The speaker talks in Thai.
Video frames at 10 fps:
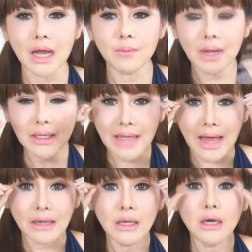นะคะว่าไอ
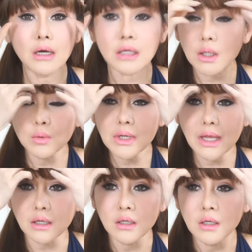การเลิกคิ้ว
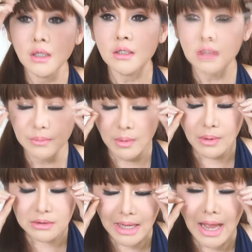เนี่ยคือเพราะ
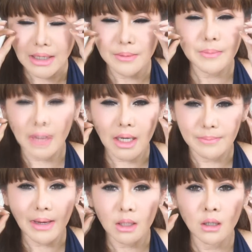ว่าตาเนี่ยมันมีไข
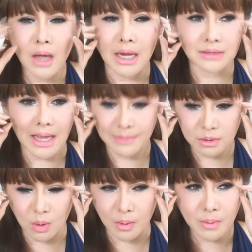มันเยอะหางตามั
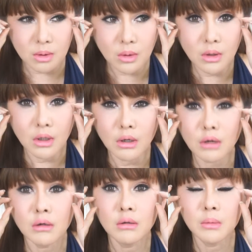นตกแล้วมันก็ต้องเลิ
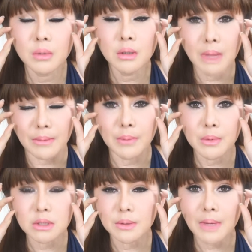กลืมขึ้นมาแบบ
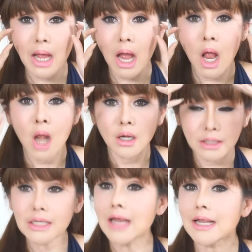นี้ใช่ไหมคะ แล้ว
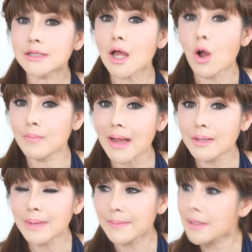ทีนี้อะไรต่อมา
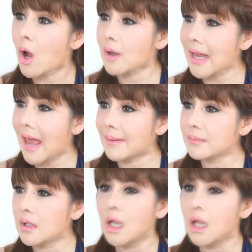ได้ไหมคะเป็นของแถม